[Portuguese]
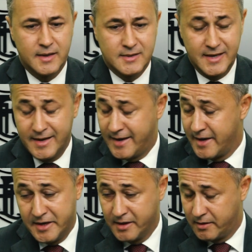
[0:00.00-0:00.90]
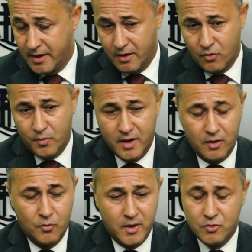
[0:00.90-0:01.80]
sem querer até, uma,
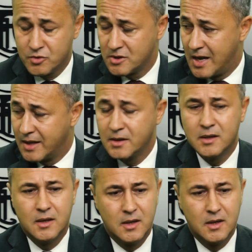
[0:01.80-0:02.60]
uma cruzada